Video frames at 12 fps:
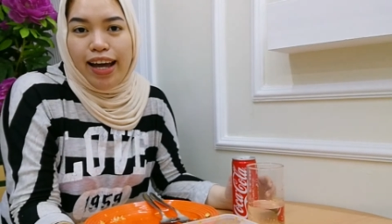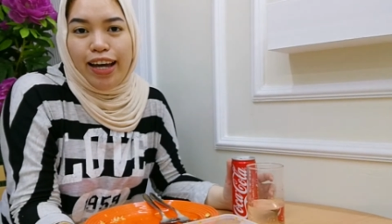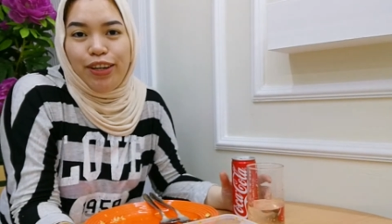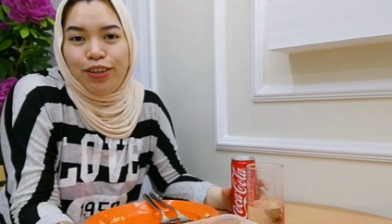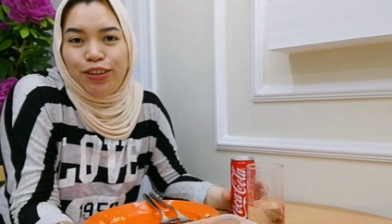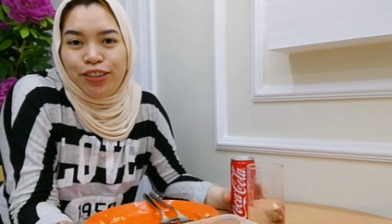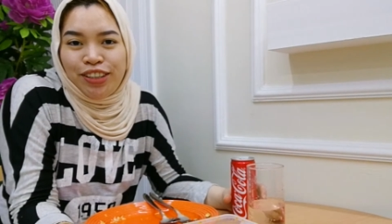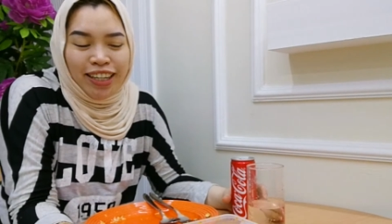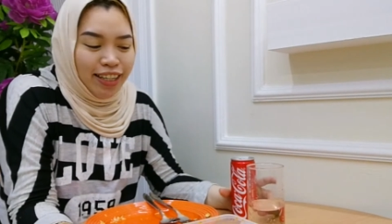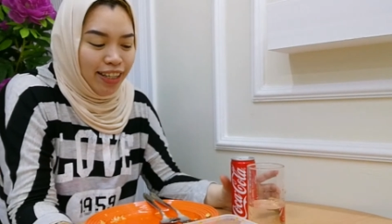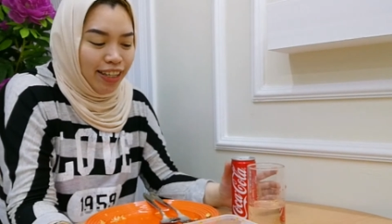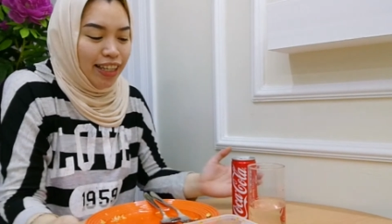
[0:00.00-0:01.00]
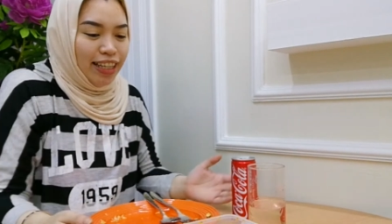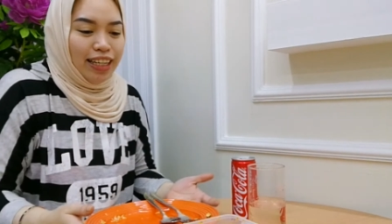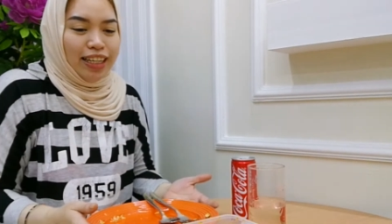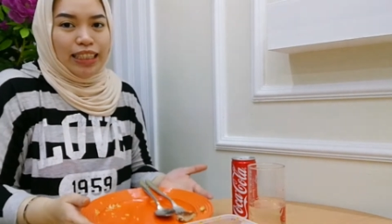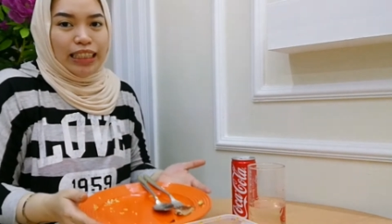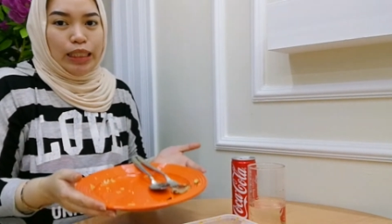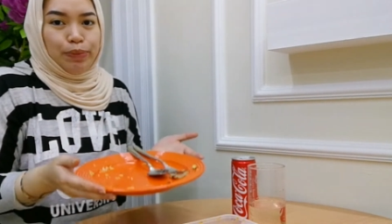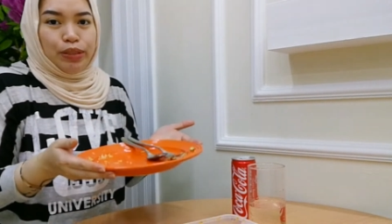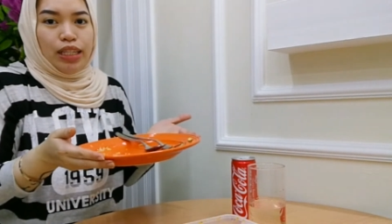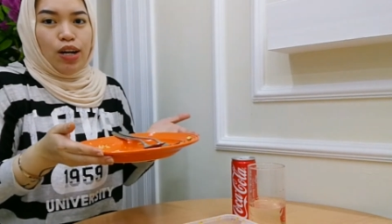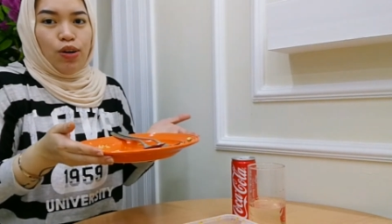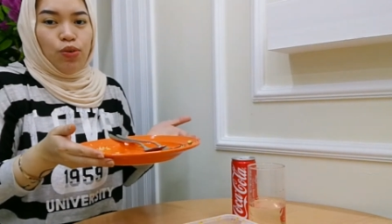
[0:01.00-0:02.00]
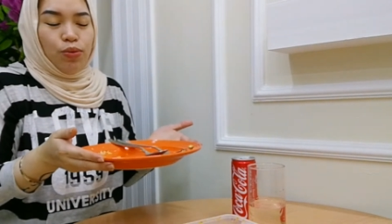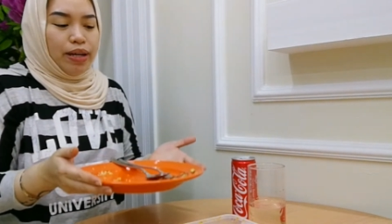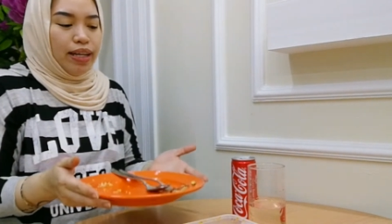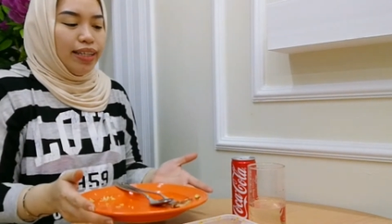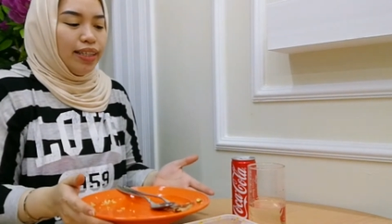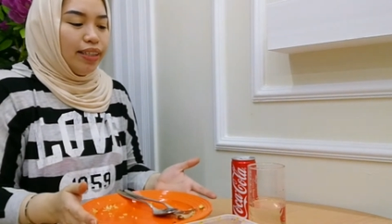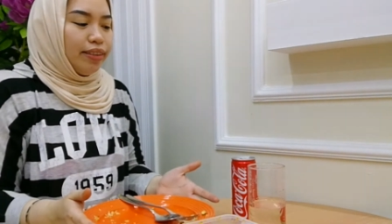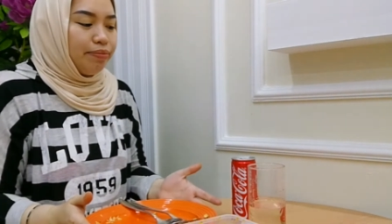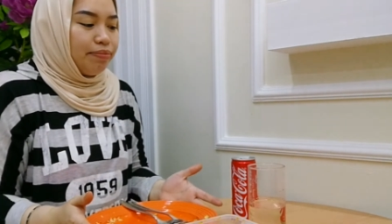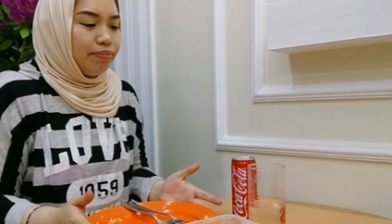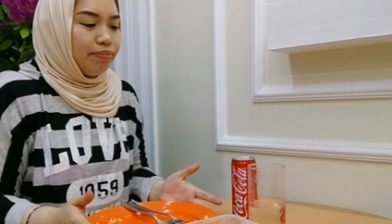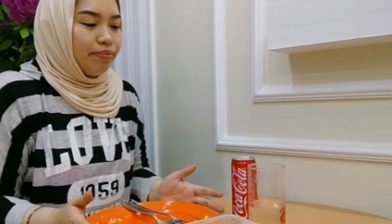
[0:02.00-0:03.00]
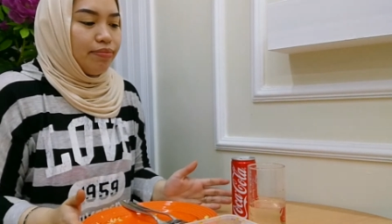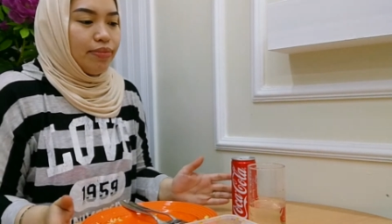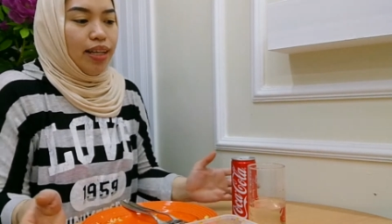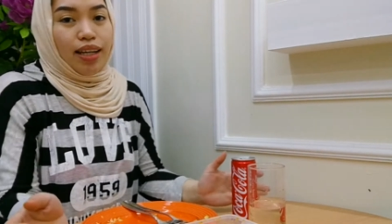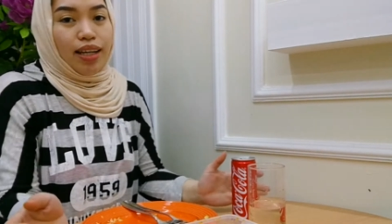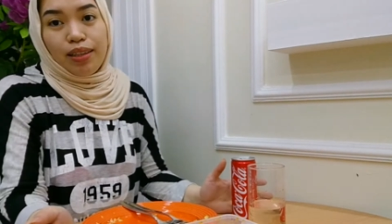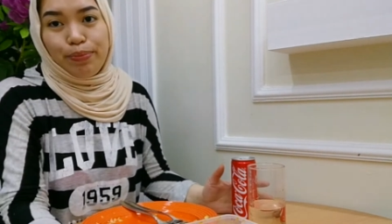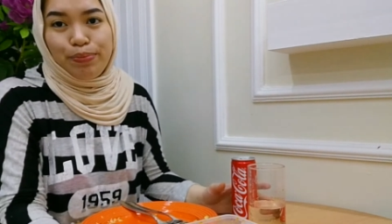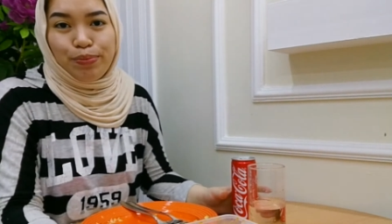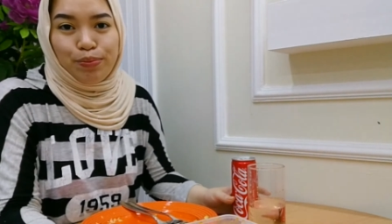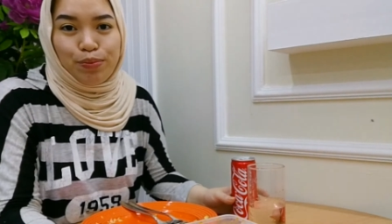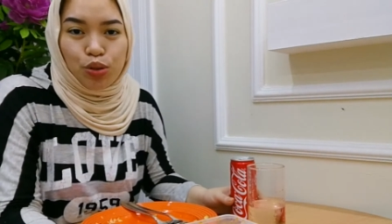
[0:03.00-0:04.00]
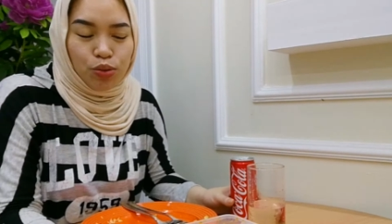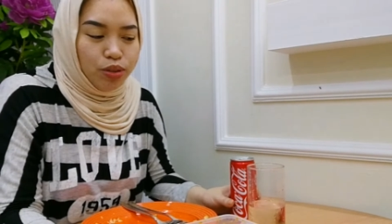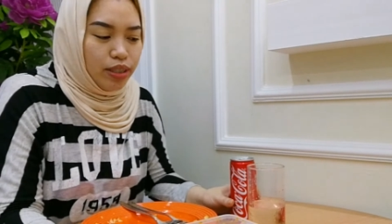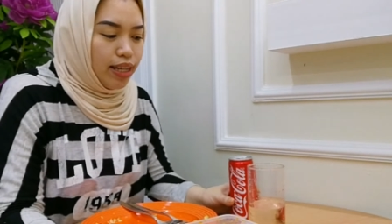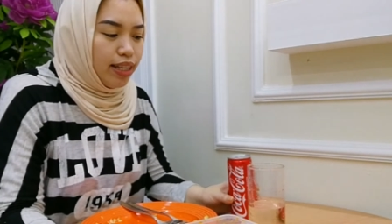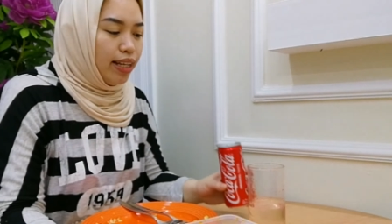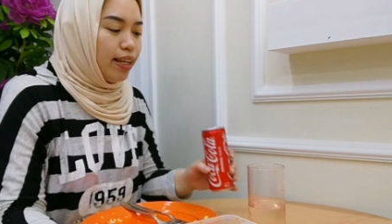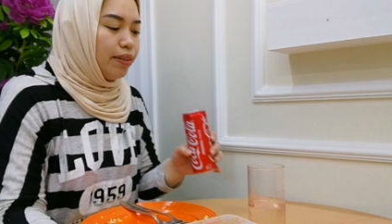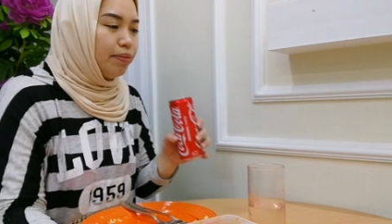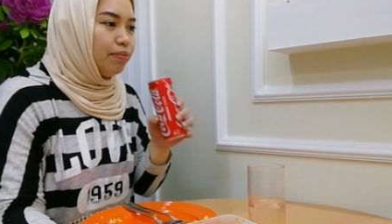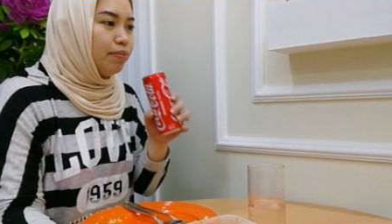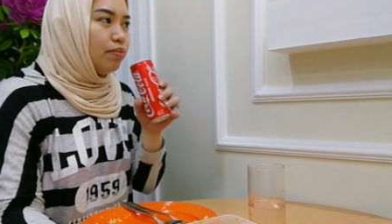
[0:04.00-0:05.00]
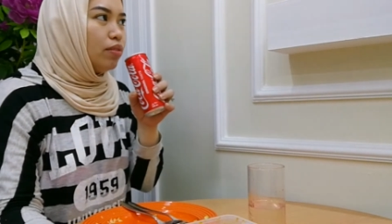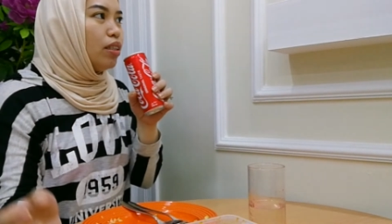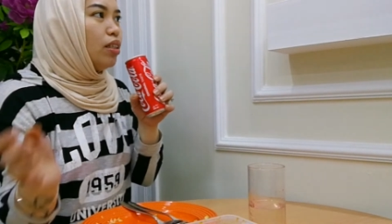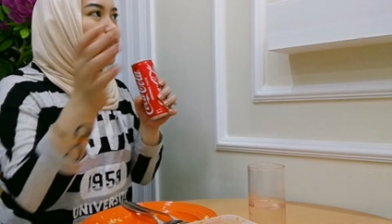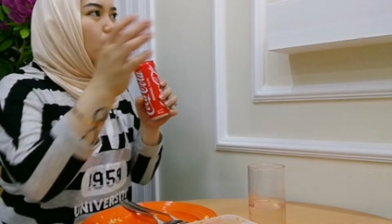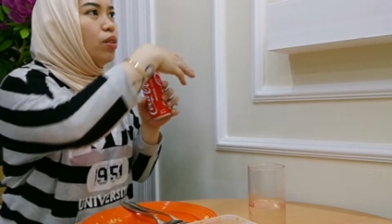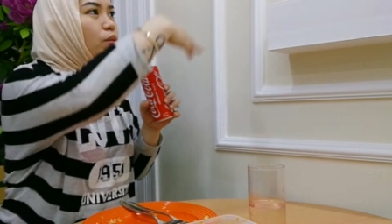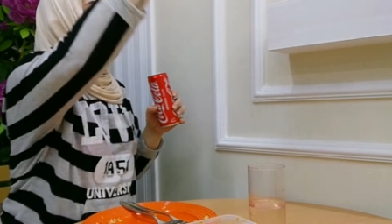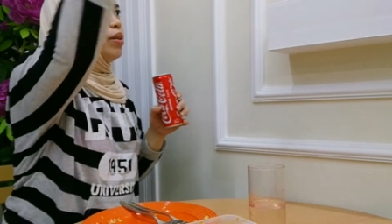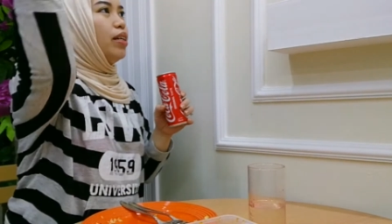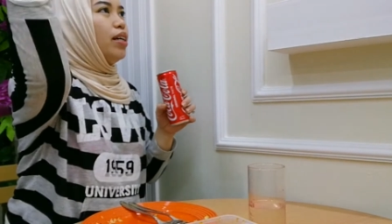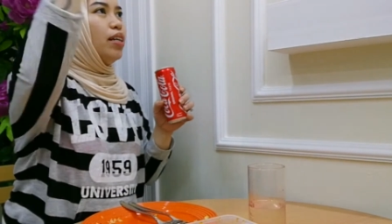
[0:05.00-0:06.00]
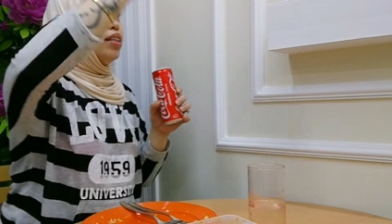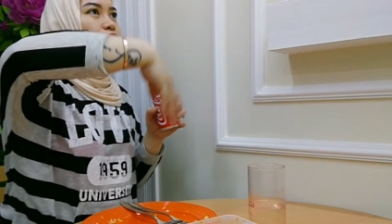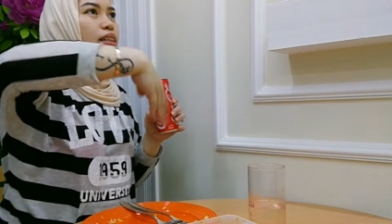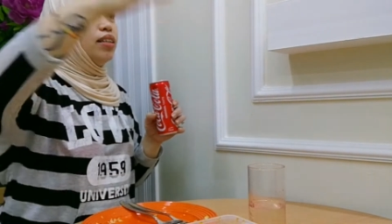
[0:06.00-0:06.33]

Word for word: ngayon, tapos na ako kumain. At busog na din. Ano ba yan?